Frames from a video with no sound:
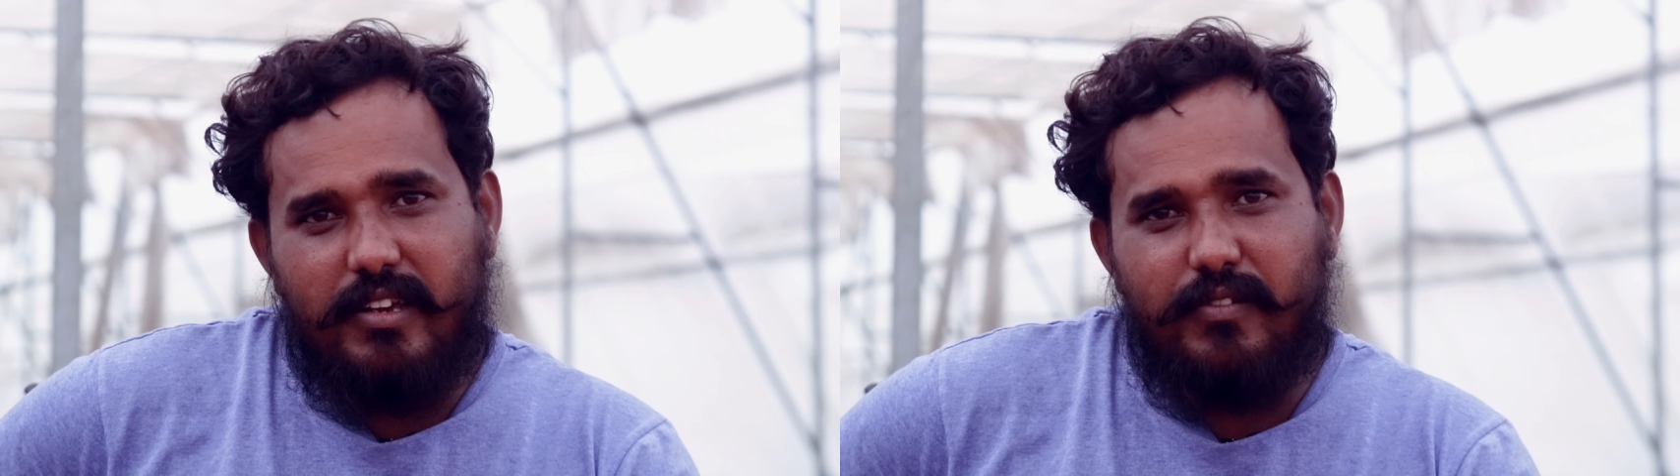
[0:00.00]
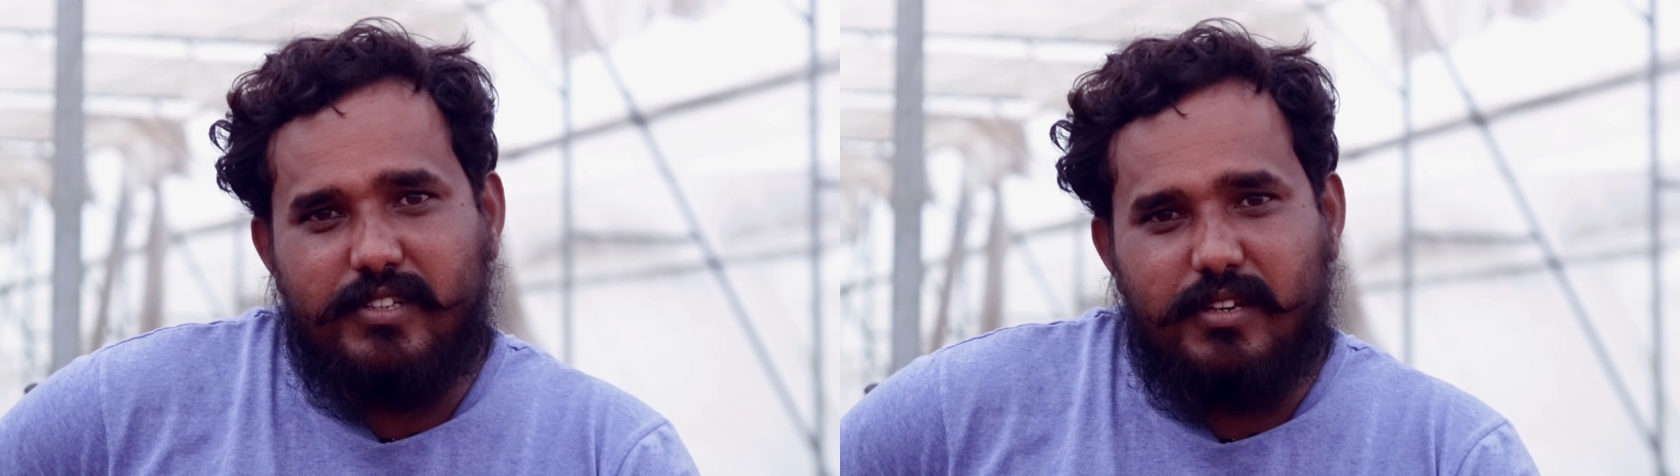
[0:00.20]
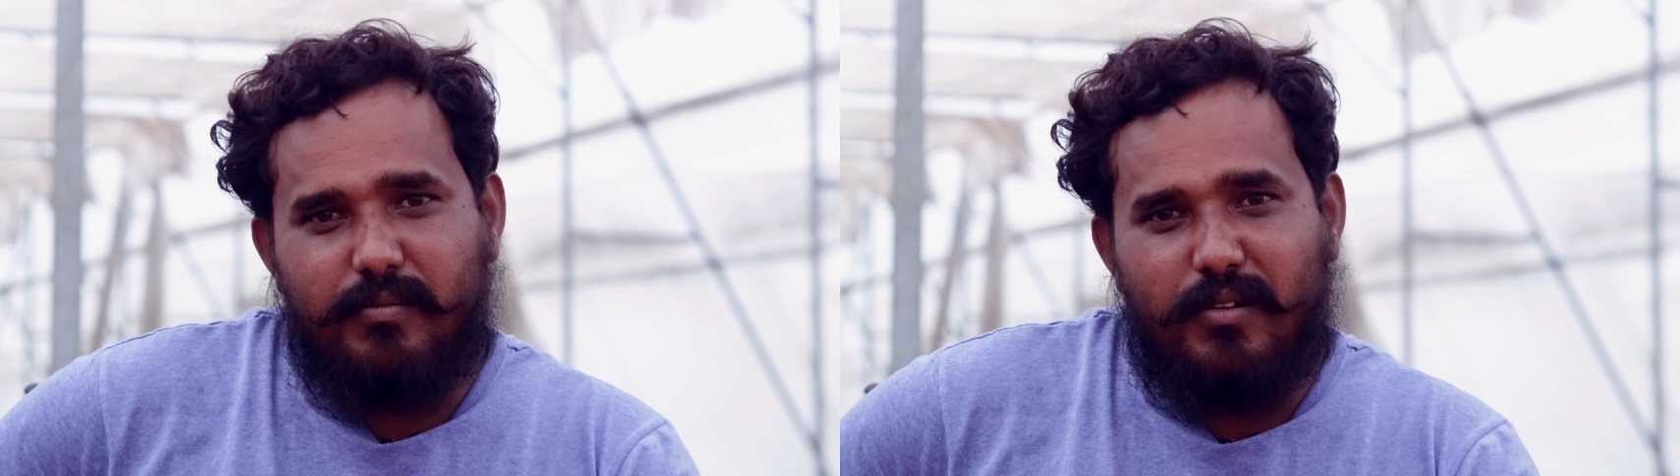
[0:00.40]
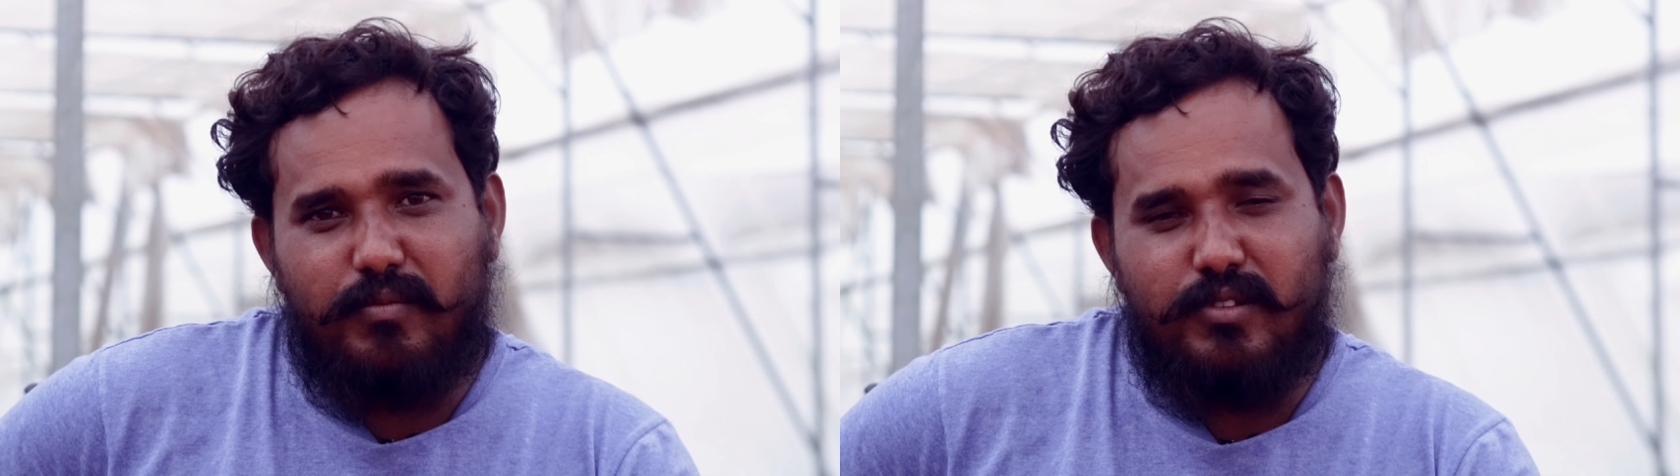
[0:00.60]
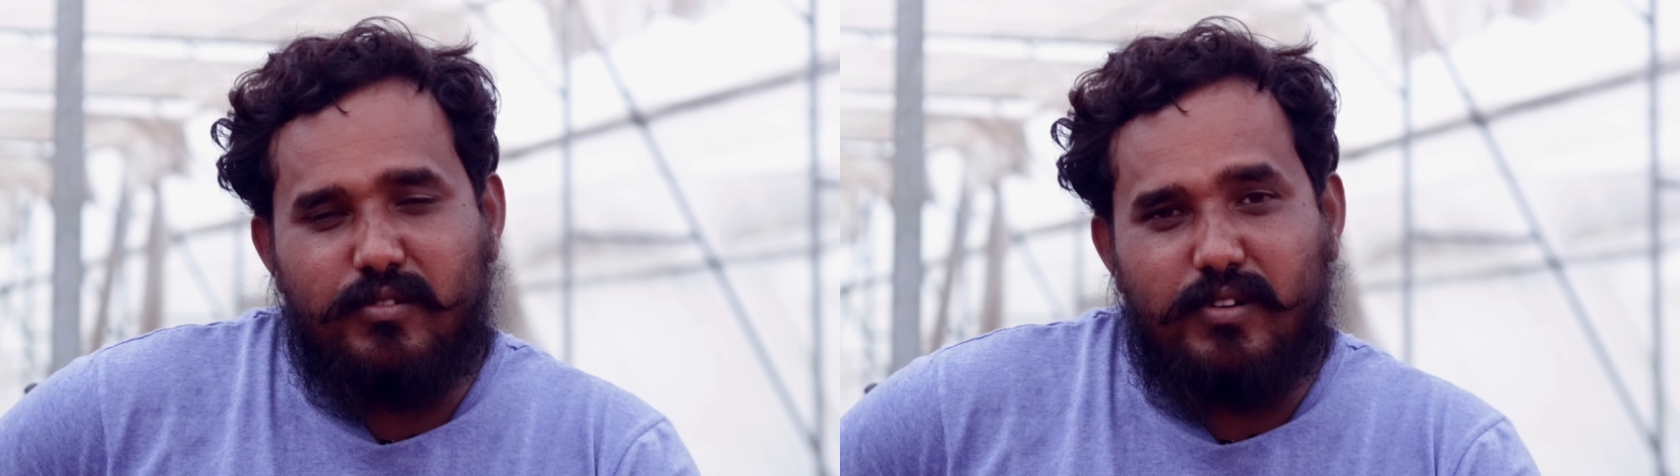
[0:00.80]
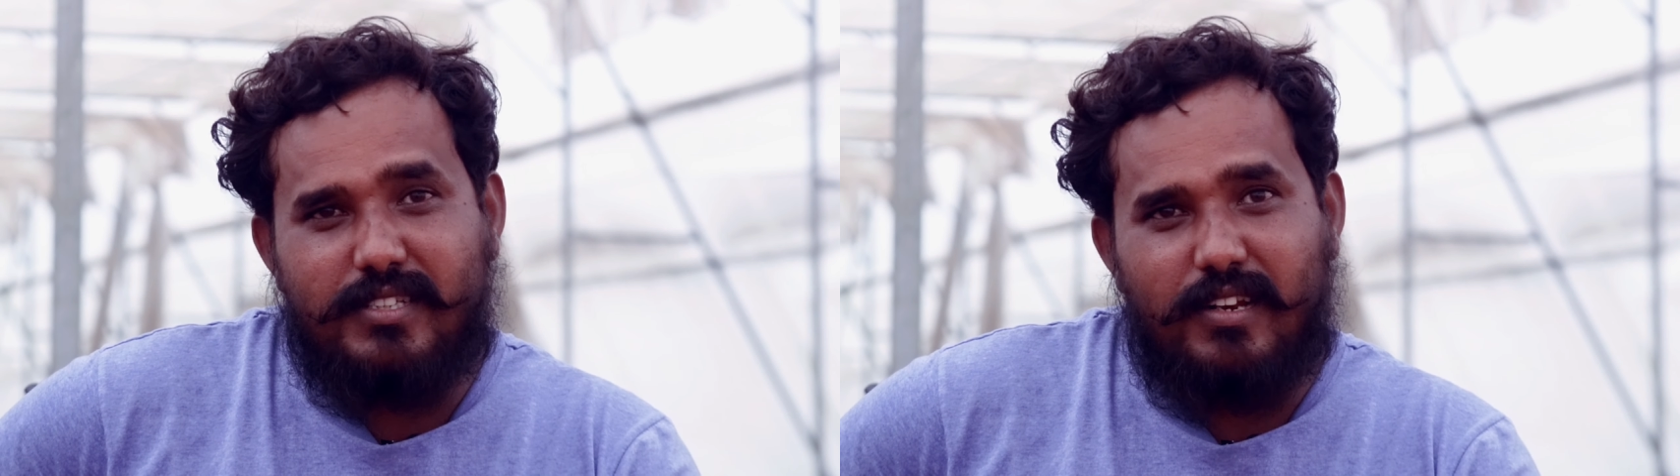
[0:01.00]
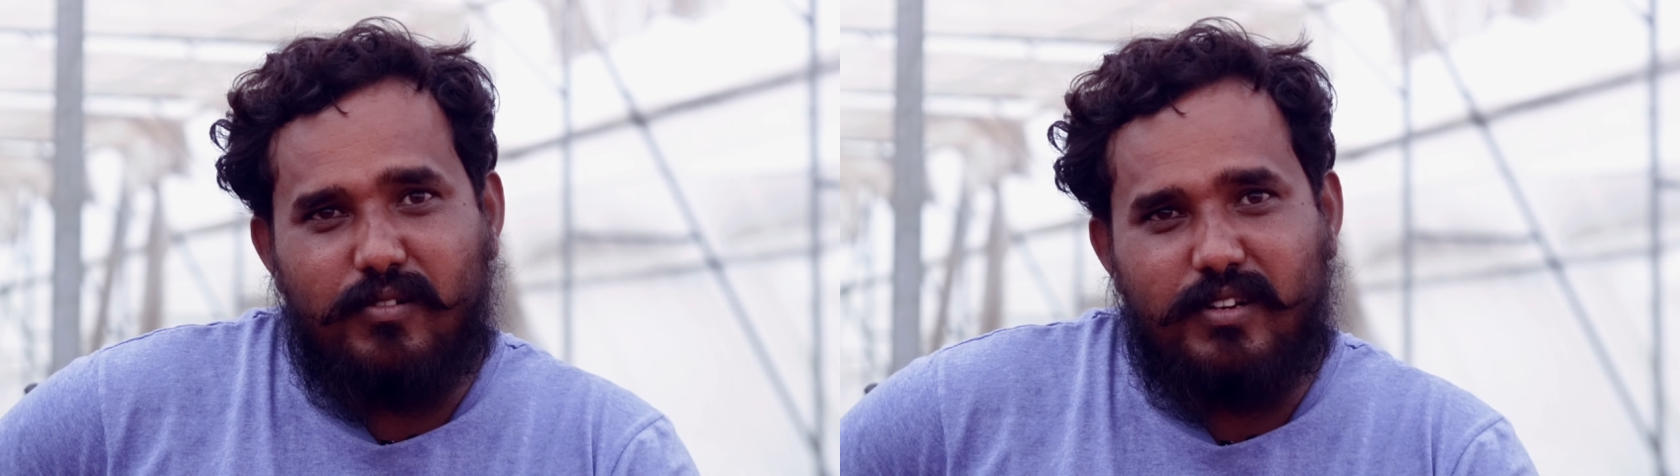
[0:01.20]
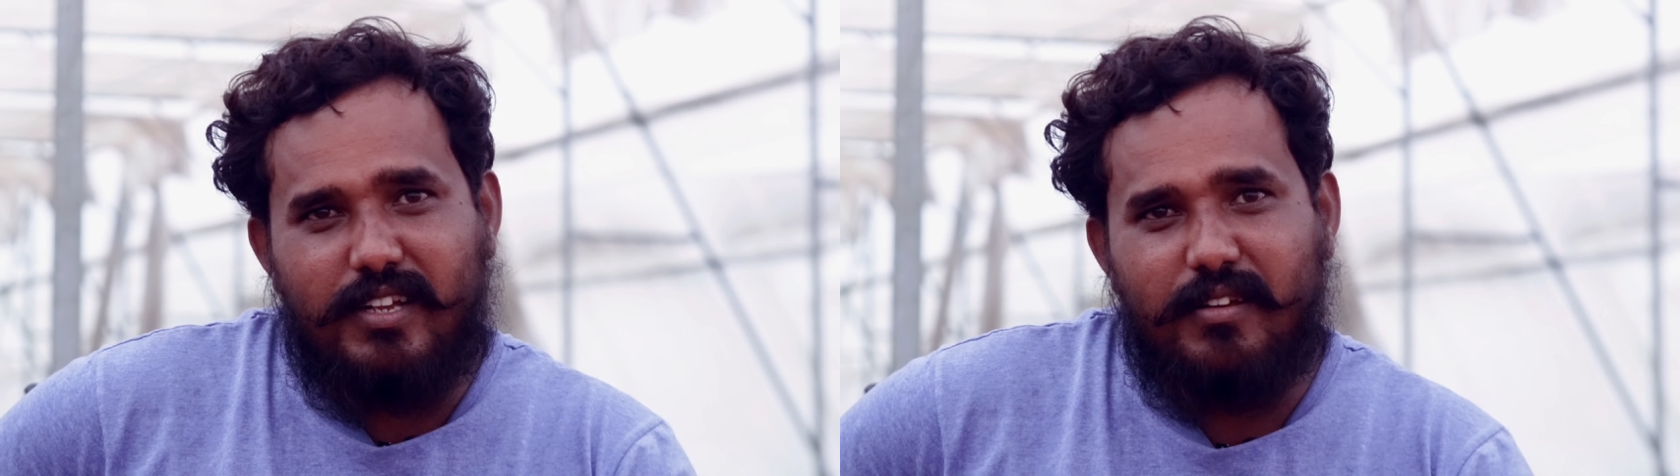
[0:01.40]
ఏ విషయంలో ముందు వరుసలో
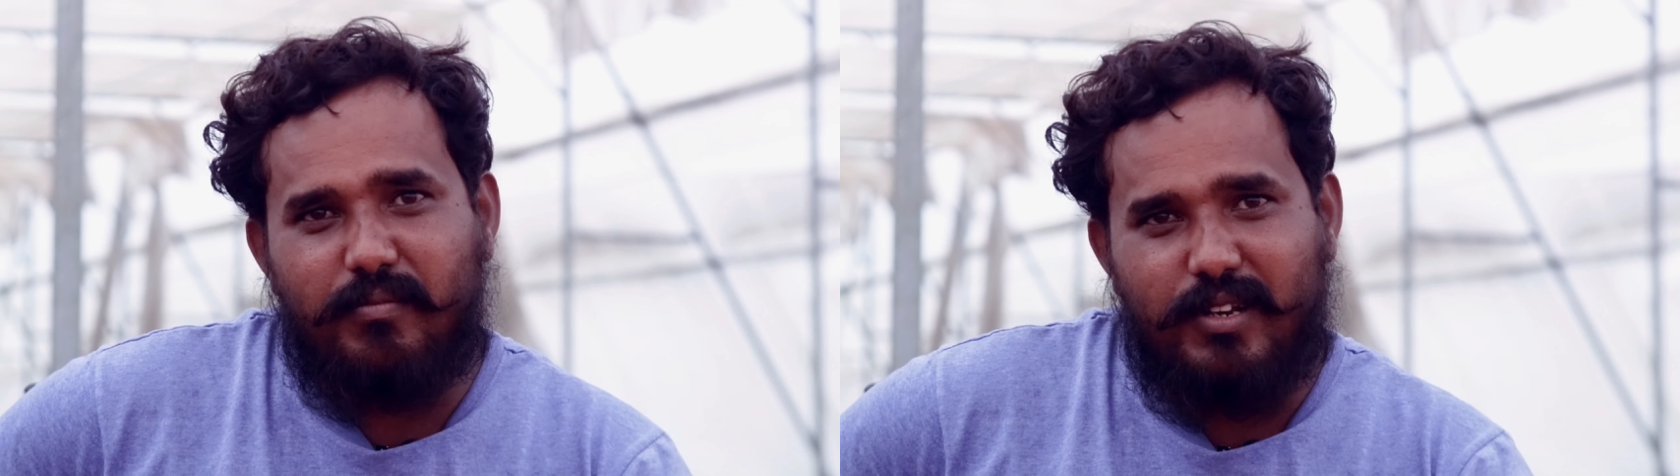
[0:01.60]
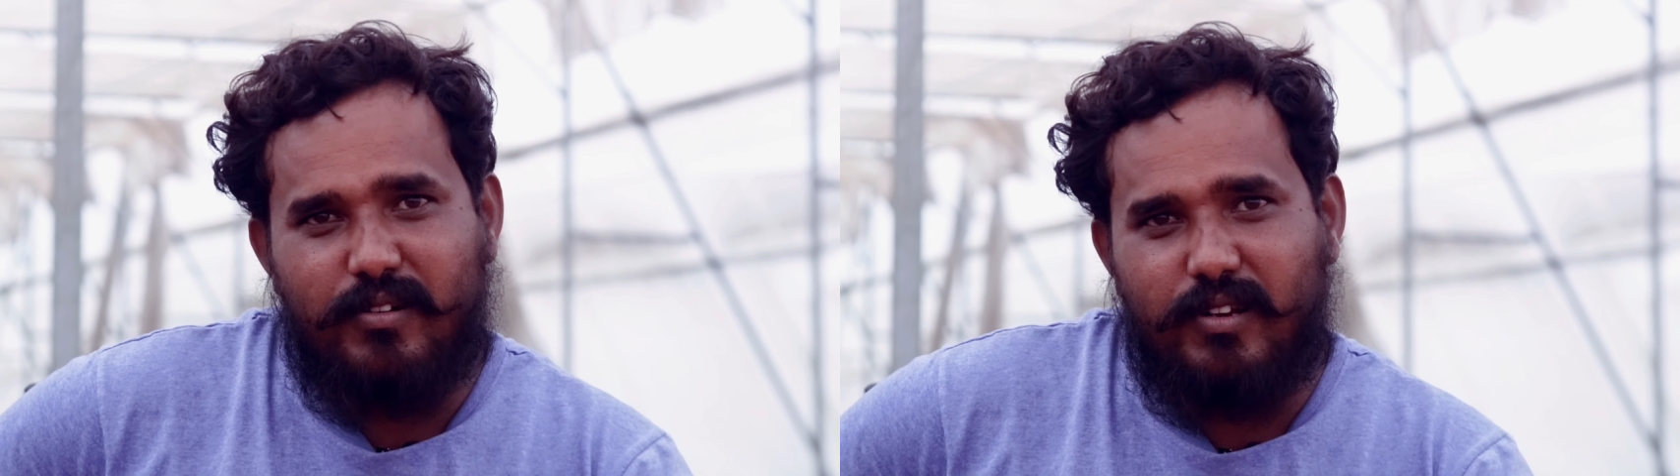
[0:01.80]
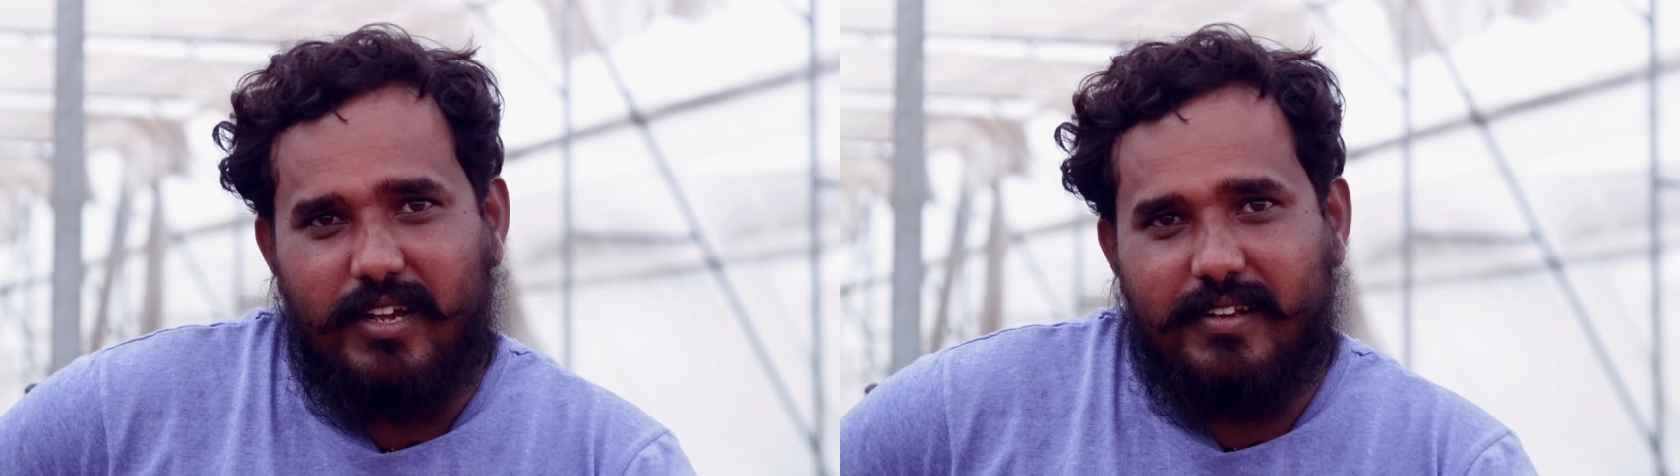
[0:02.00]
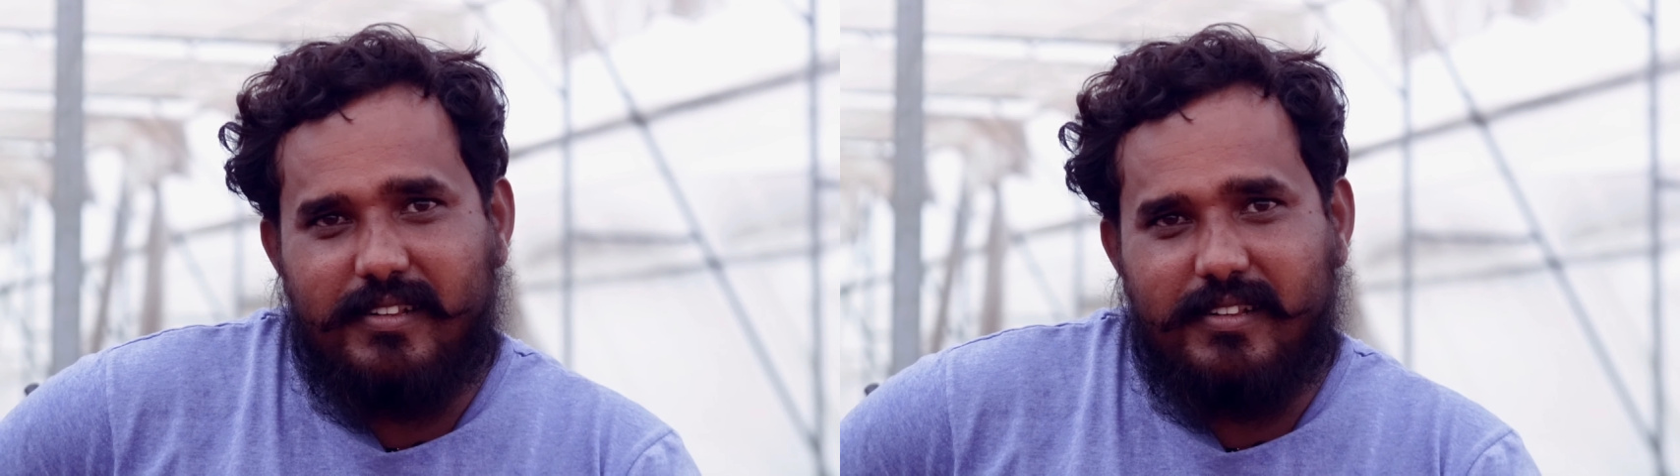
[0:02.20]
ఉన్నది మనోలే